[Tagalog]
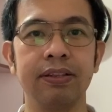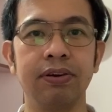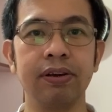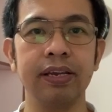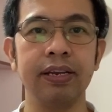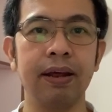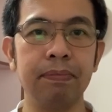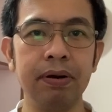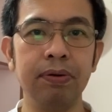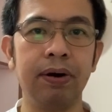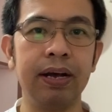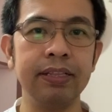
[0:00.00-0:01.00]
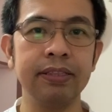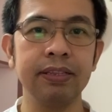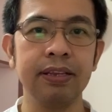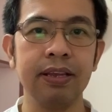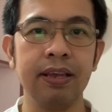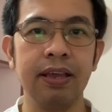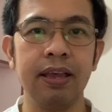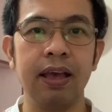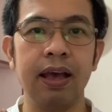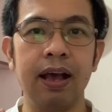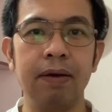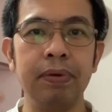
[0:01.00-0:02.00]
Okay, number one, uh,